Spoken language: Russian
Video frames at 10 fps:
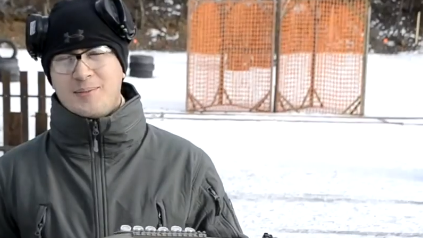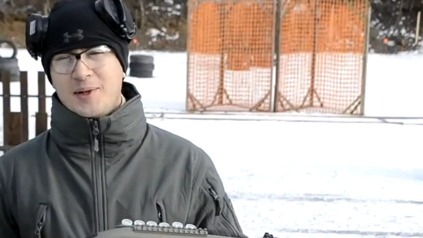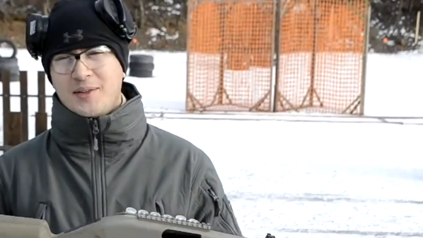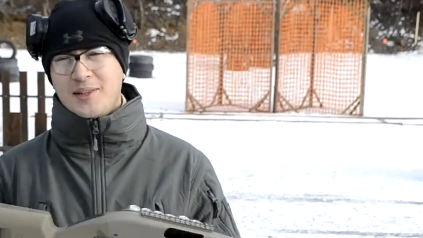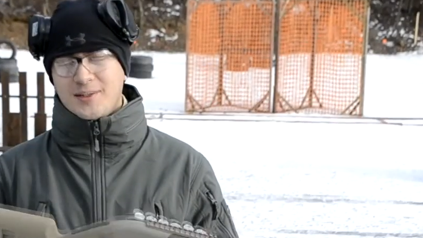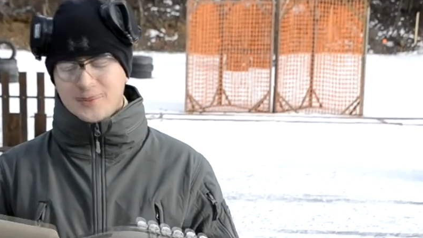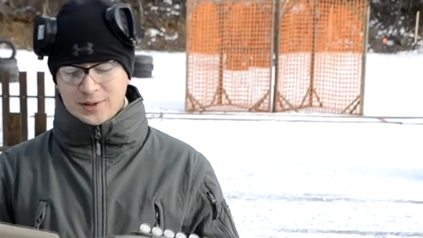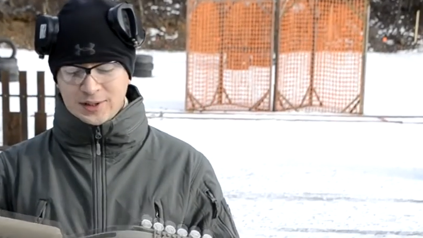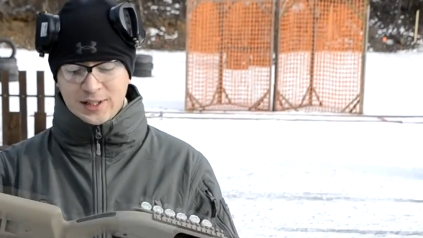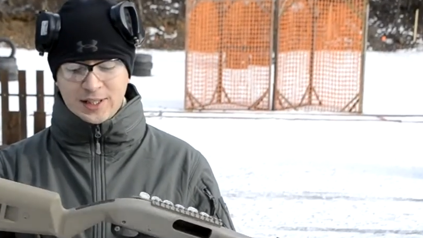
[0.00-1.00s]
прикладов, то
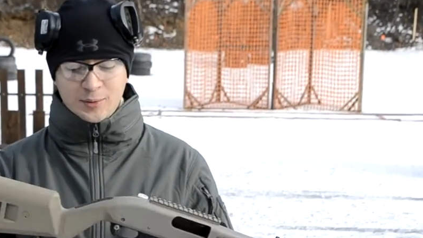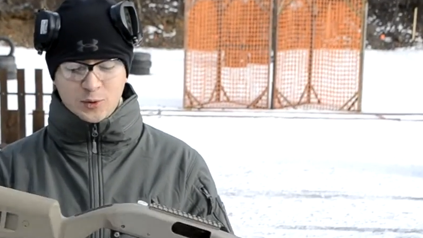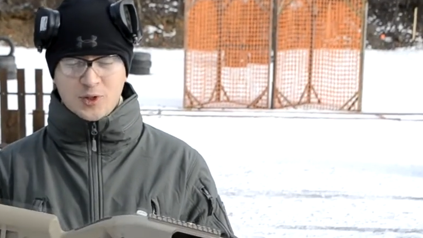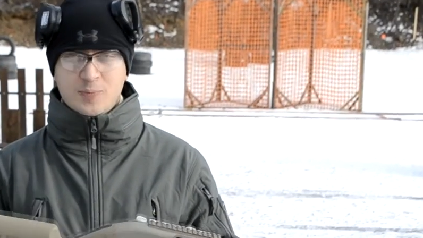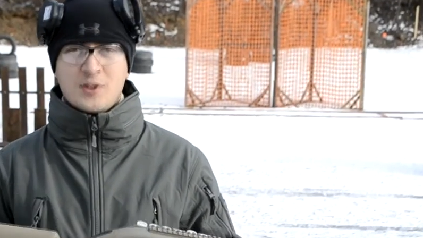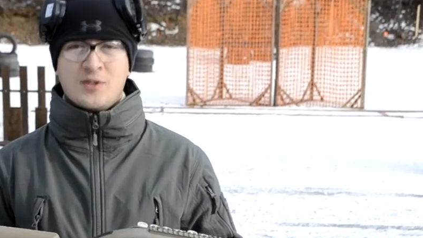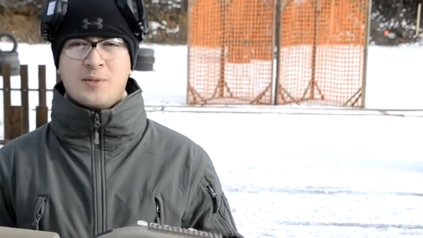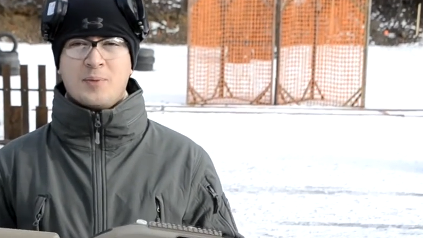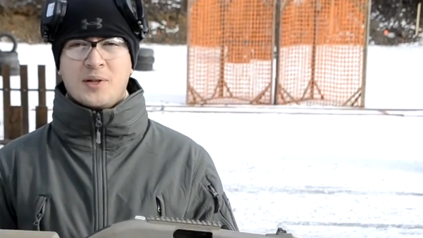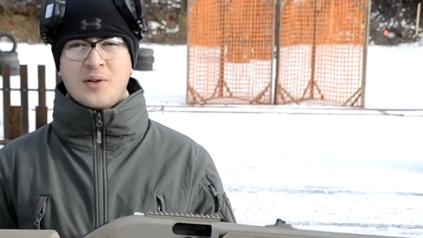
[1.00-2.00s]
я не рекомендую использовать
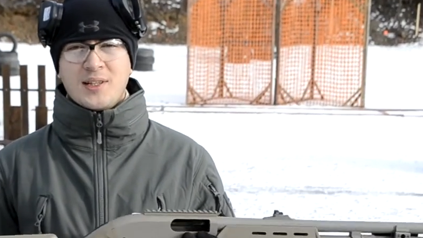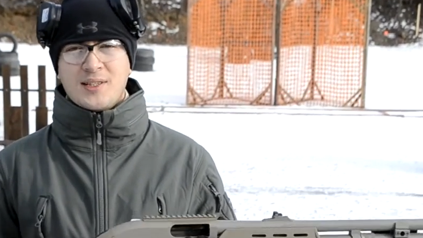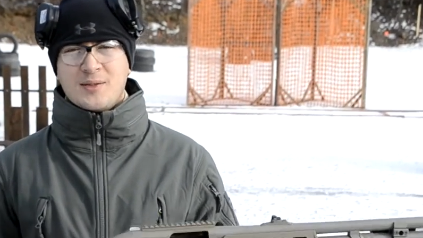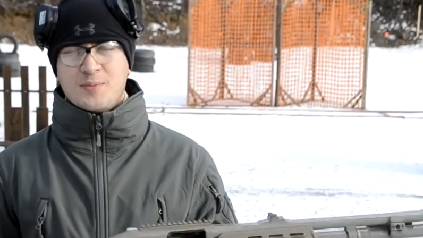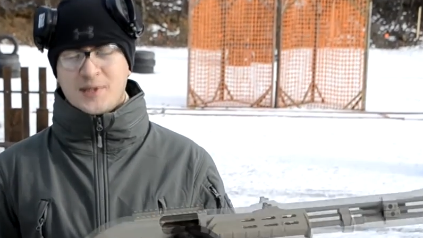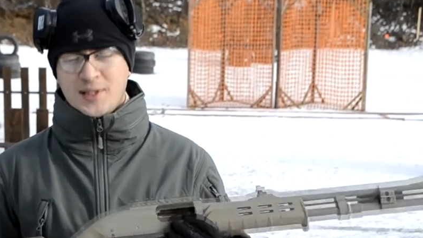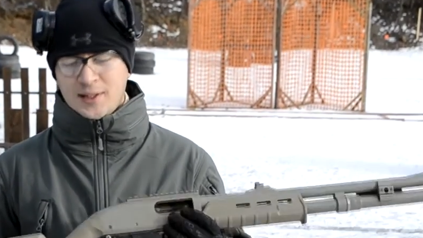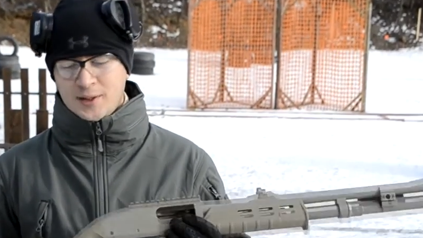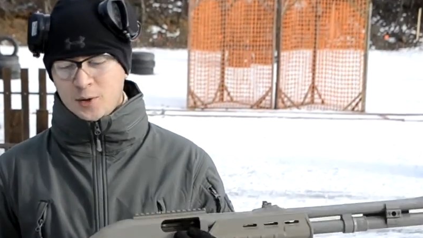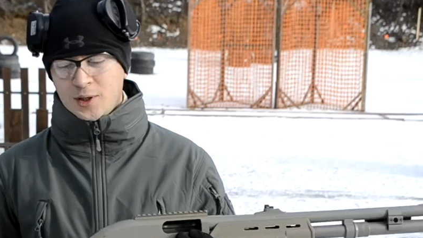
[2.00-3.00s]
приклады с
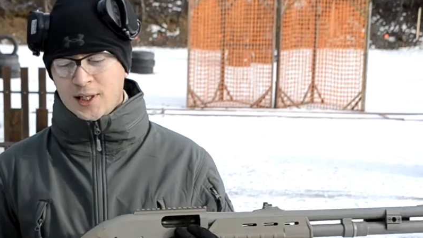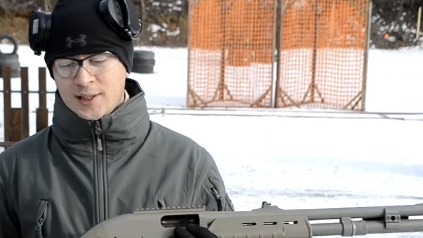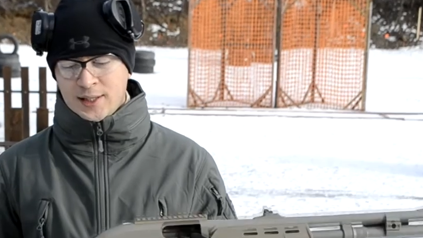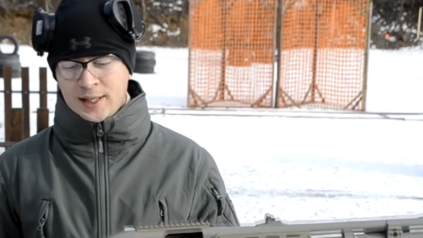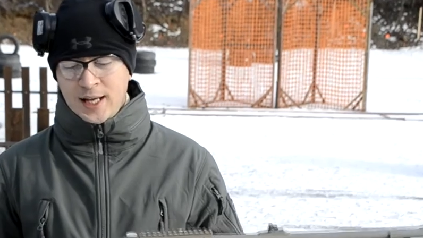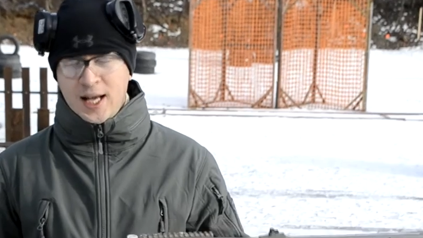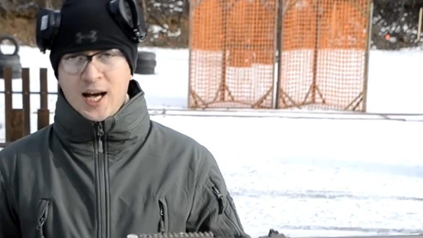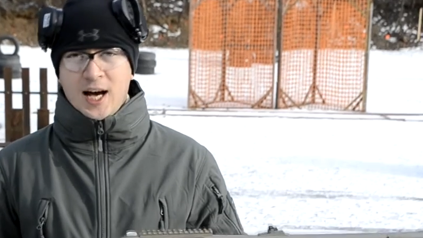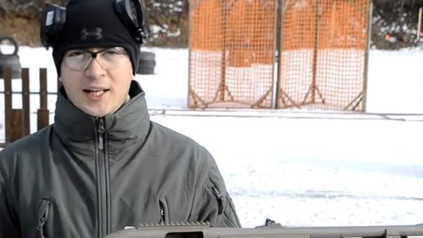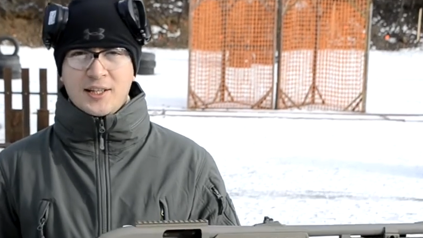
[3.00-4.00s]
пистолетной рукояткой.
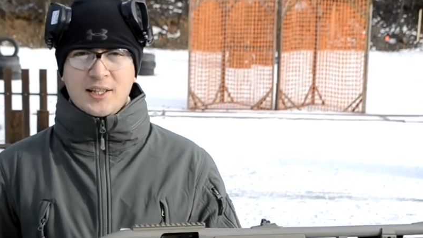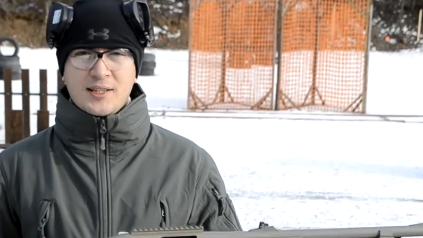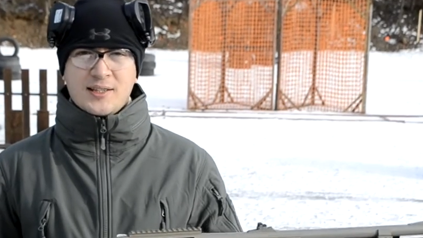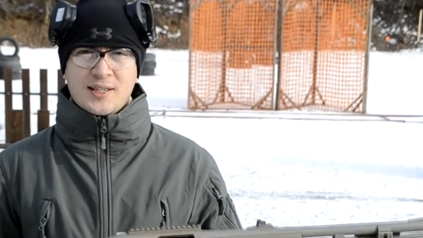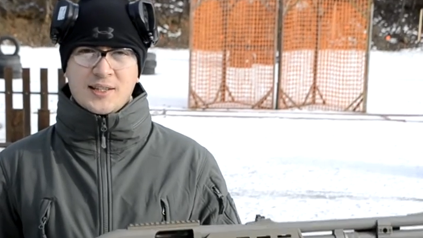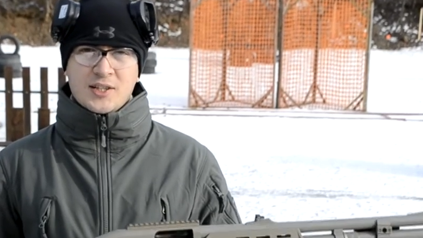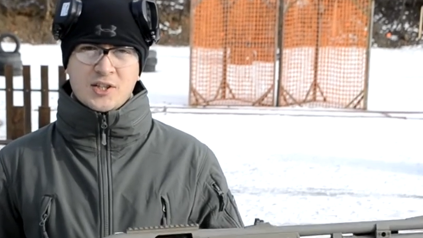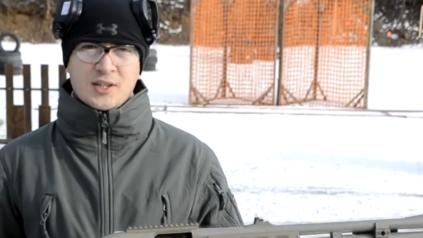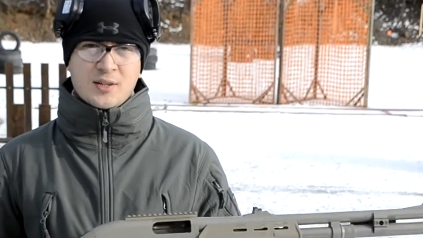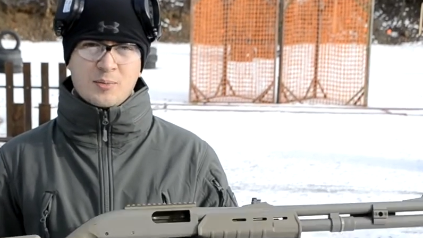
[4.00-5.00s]
Они
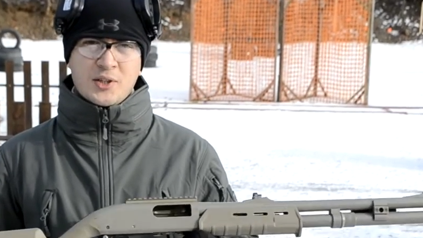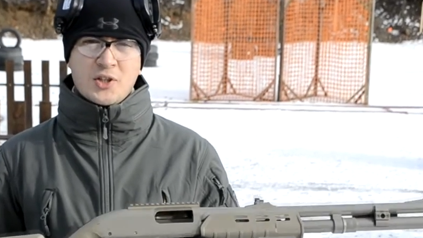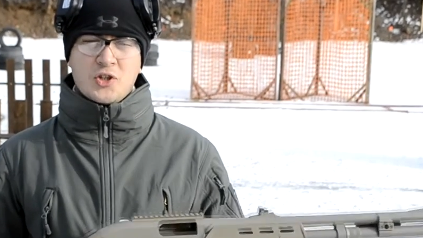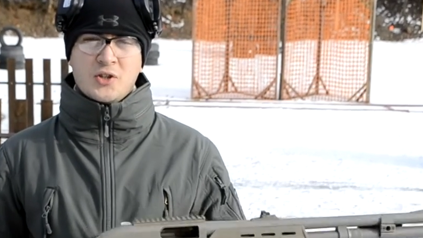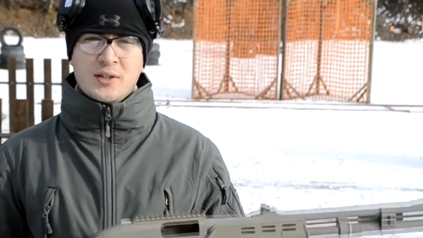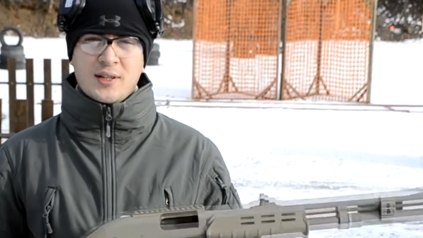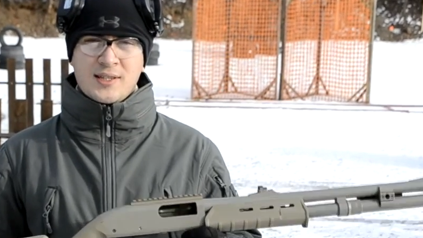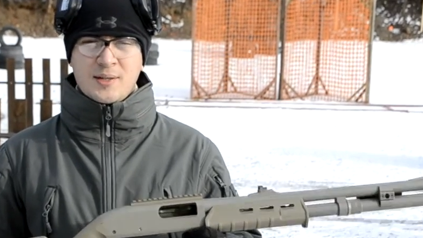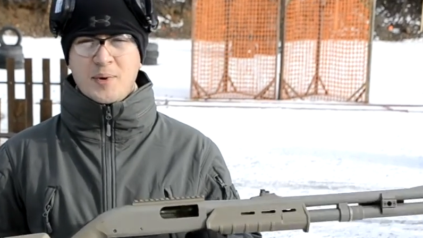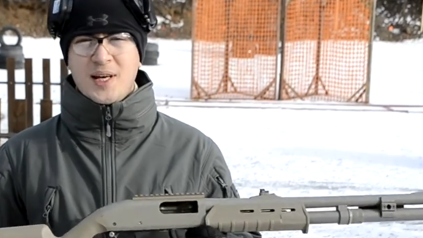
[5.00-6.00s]
достаточно травматичны для
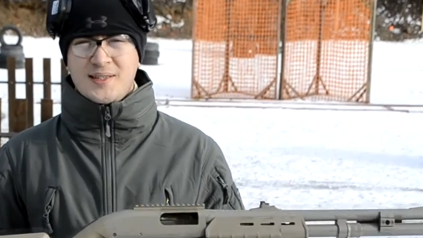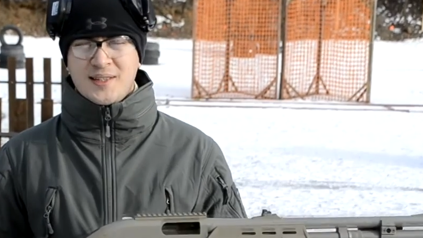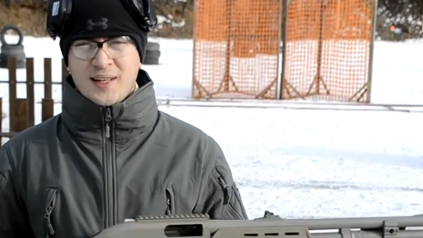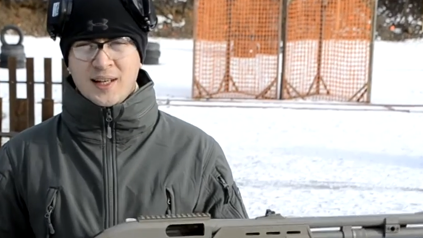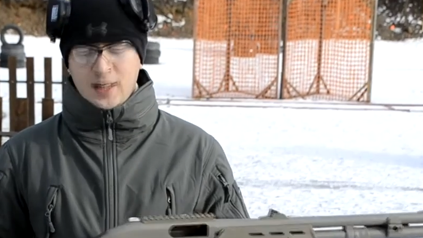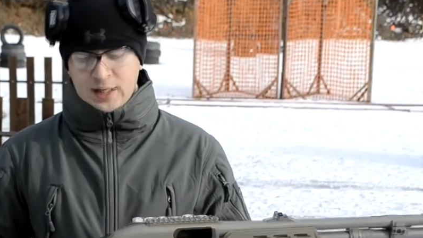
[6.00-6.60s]
запястья.